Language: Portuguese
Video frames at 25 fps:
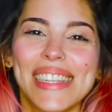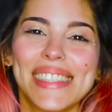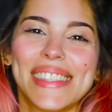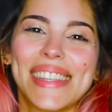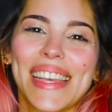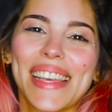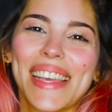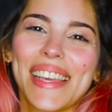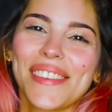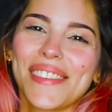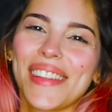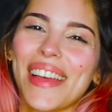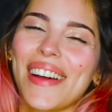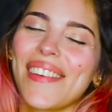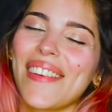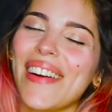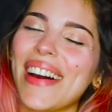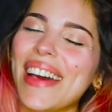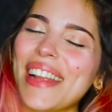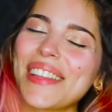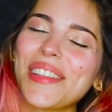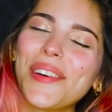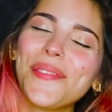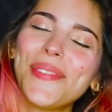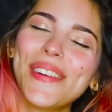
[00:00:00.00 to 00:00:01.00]
Seguindo
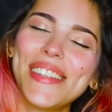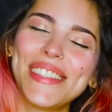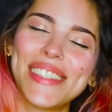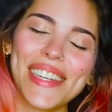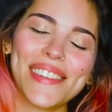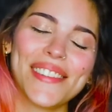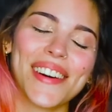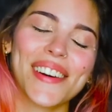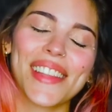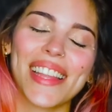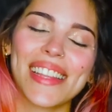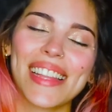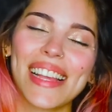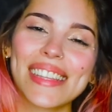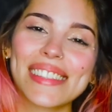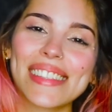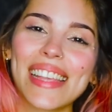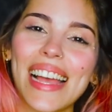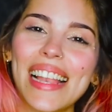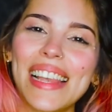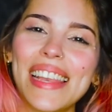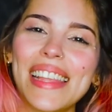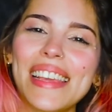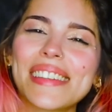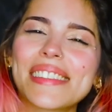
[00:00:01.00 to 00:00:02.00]
agora, não podia faltar
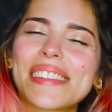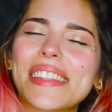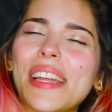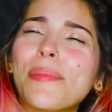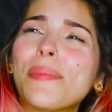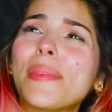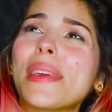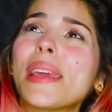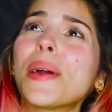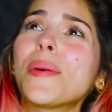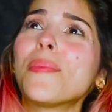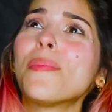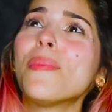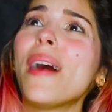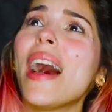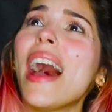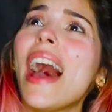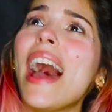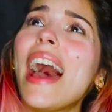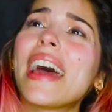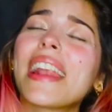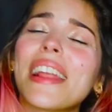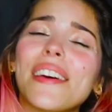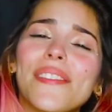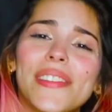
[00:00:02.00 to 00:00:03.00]
nessa lista minha
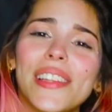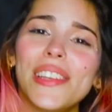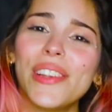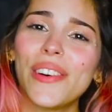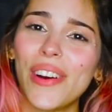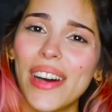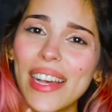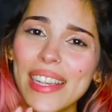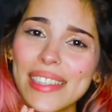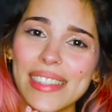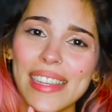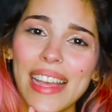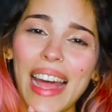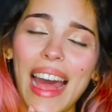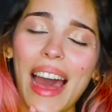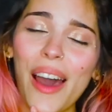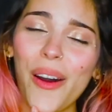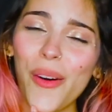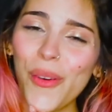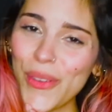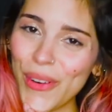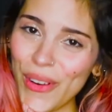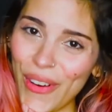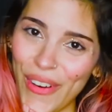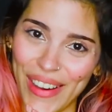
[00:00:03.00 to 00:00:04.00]
maravilhosa
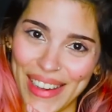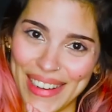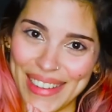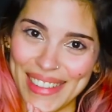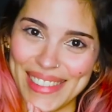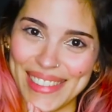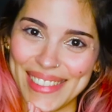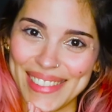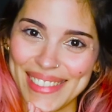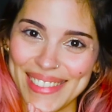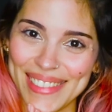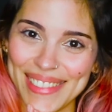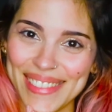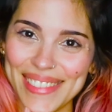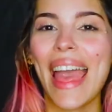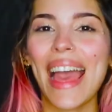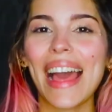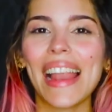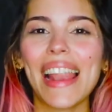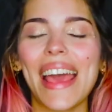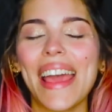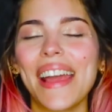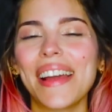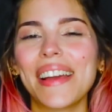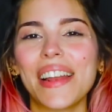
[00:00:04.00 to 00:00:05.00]
Aurora.
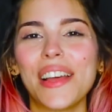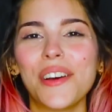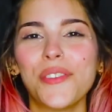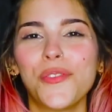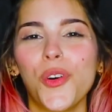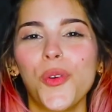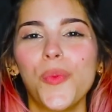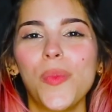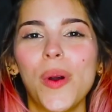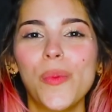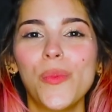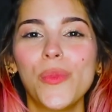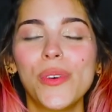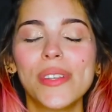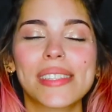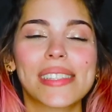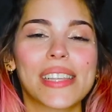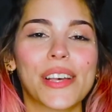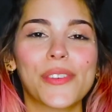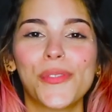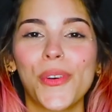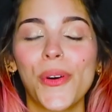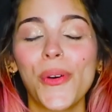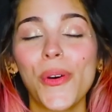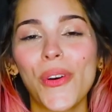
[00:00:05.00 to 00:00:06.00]
Ela regravou uma
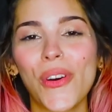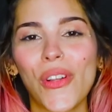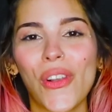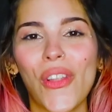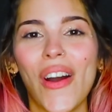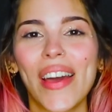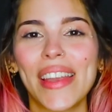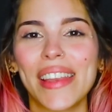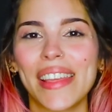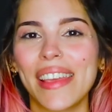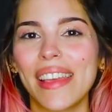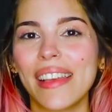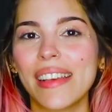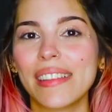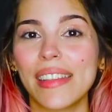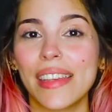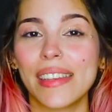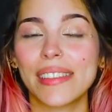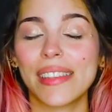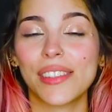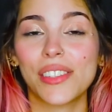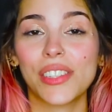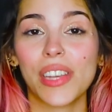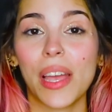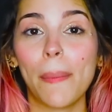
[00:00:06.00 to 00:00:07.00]
música folclórica
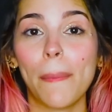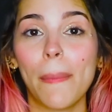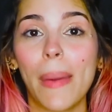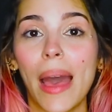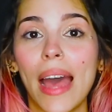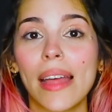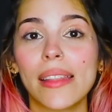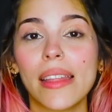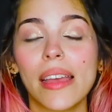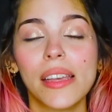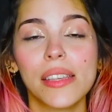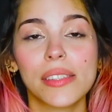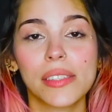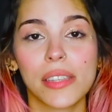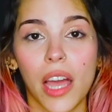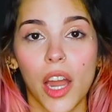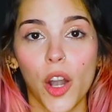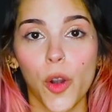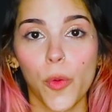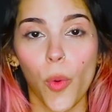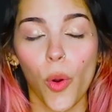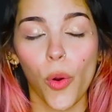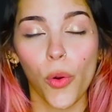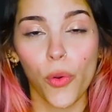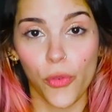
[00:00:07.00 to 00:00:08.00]
inglesa chamada
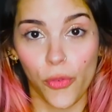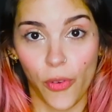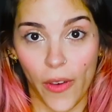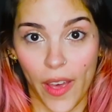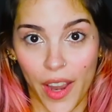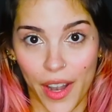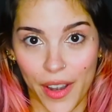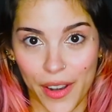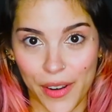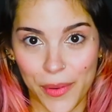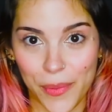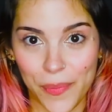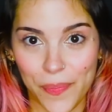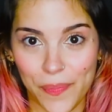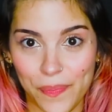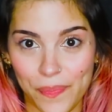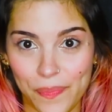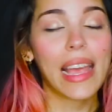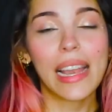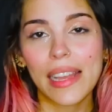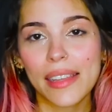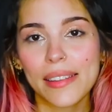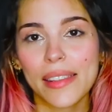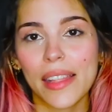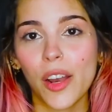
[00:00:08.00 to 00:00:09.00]
Scarborough Fair,
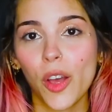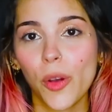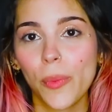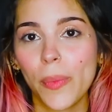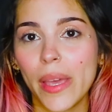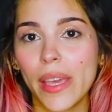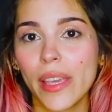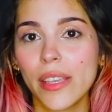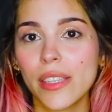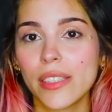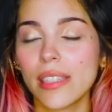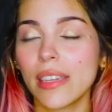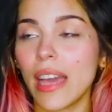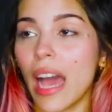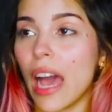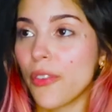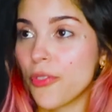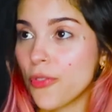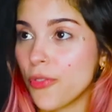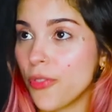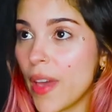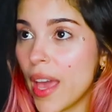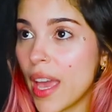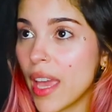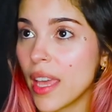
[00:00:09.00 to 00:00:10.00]
e é literalmente a
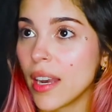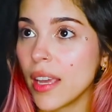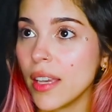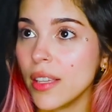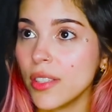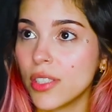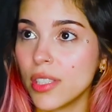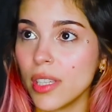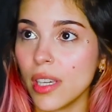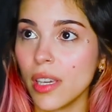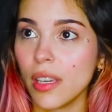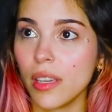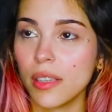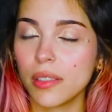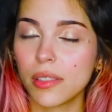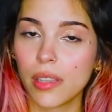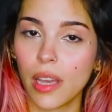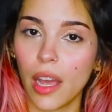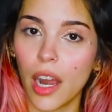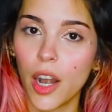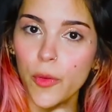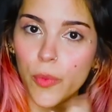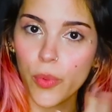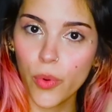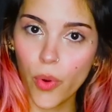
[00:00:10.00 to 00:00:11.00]
feira de
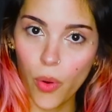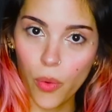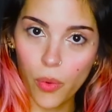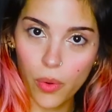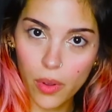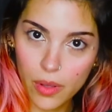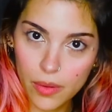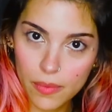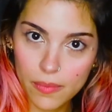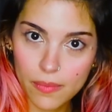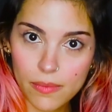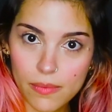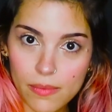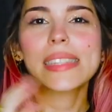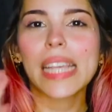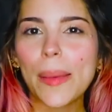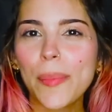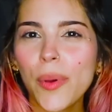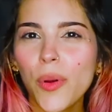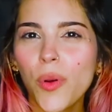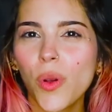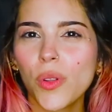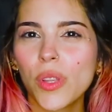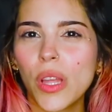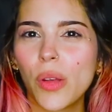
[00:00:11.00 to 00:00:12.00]
Scarborough.
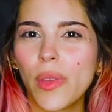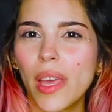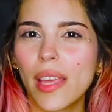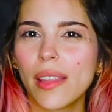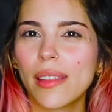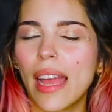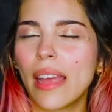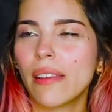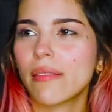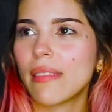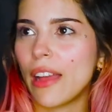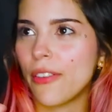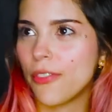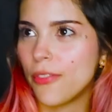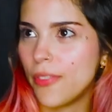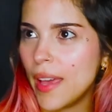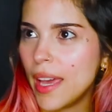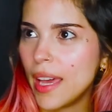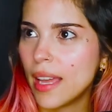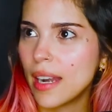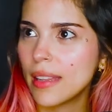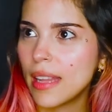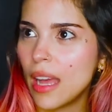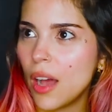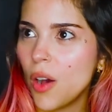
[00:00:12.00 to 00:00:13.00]
Sabe quando alguém tá indo na
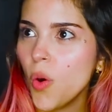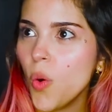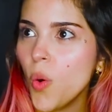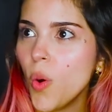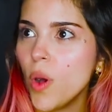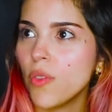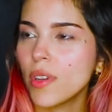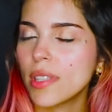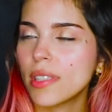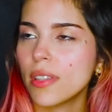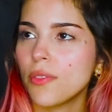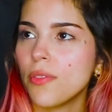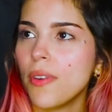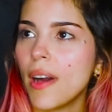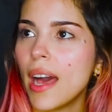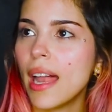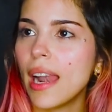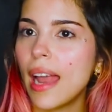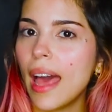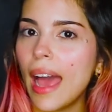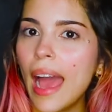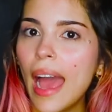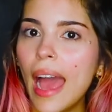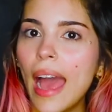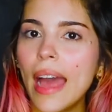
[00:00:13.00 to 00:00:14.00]
feira, na rua, e você
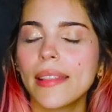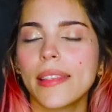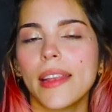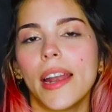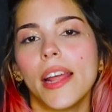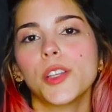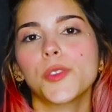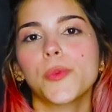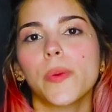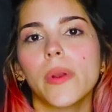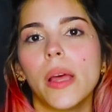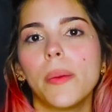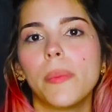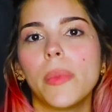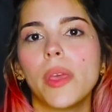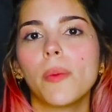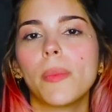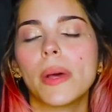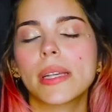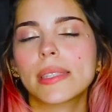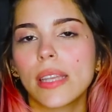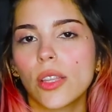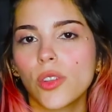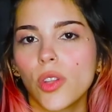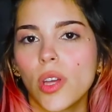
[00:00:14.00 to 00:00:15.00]
fala: "Ah, traz para mim
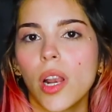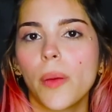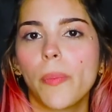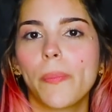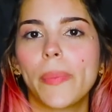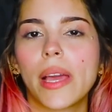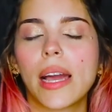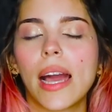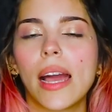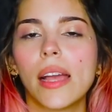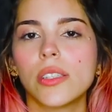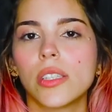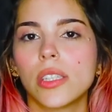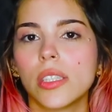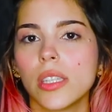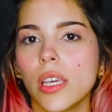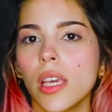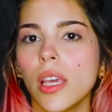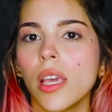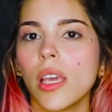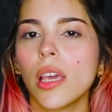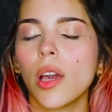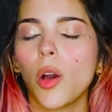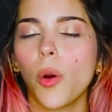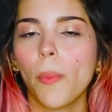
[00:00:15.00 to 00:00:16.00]
uma cenoura
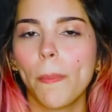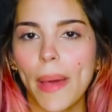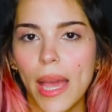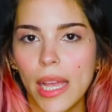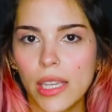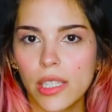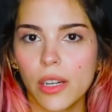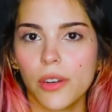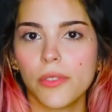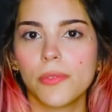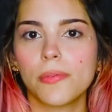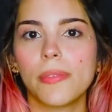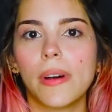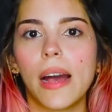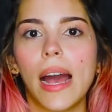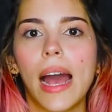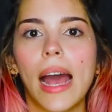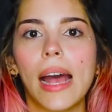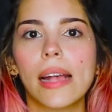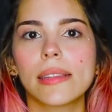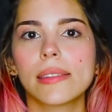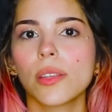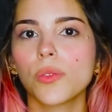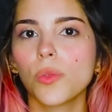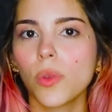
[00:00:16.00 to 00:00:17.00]
picadinha, um pé de
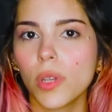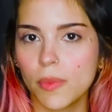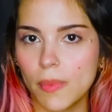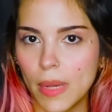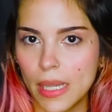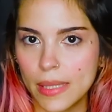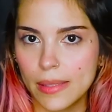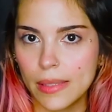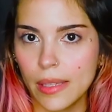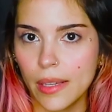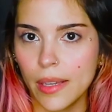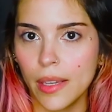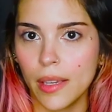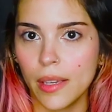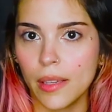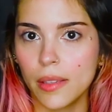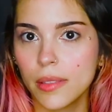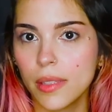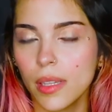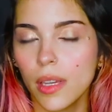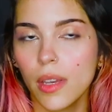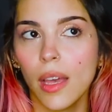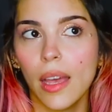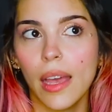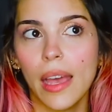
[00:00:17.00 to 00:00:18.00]
alface, duas
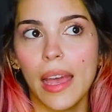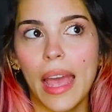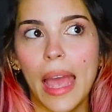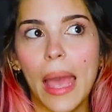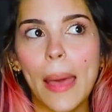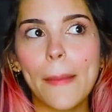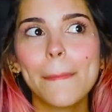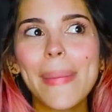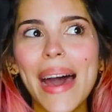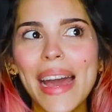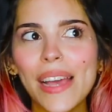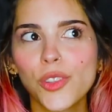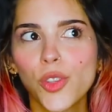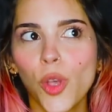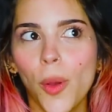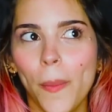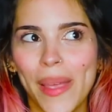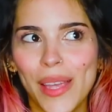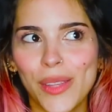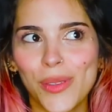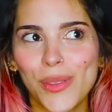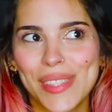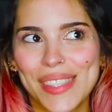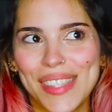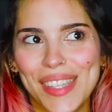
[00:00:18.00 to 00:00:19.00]
maçãs"? É mais ou
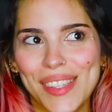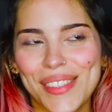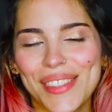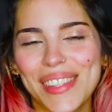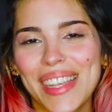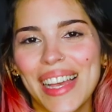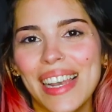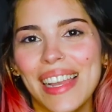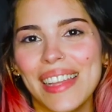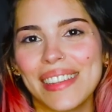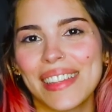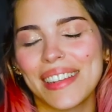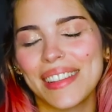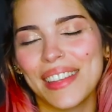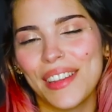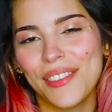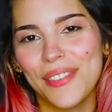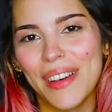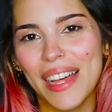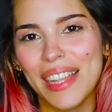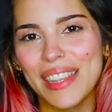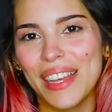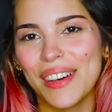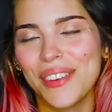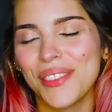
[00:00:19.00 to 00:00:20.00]
menos isso que a letra tá
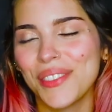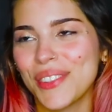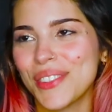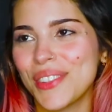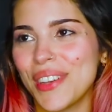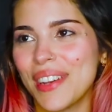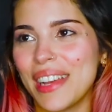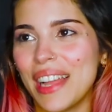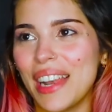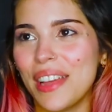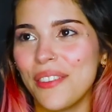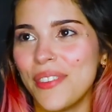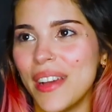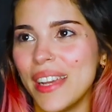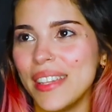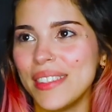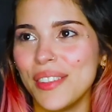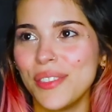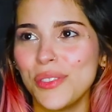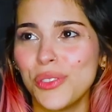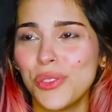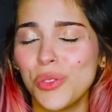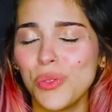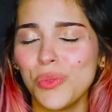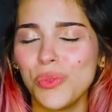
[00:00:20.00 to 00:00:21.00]
falando, só que ela faz
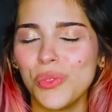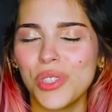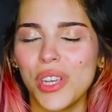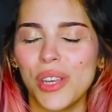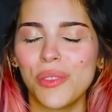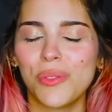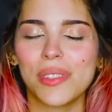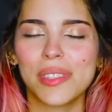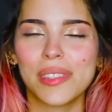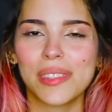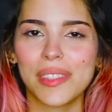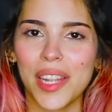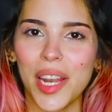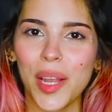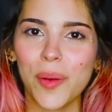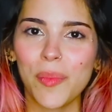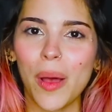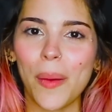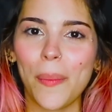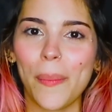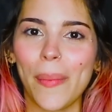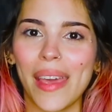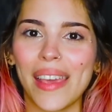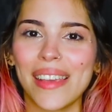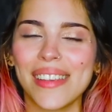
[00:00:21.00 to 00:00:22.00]
isso de um jeito
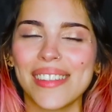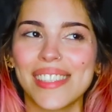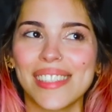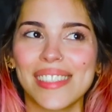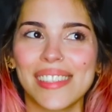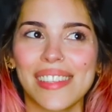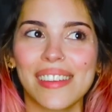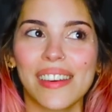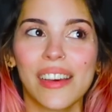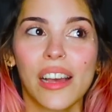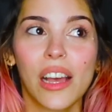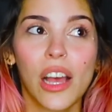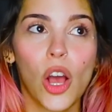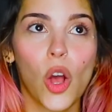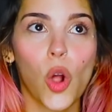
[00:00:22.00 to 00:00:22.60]
extremamente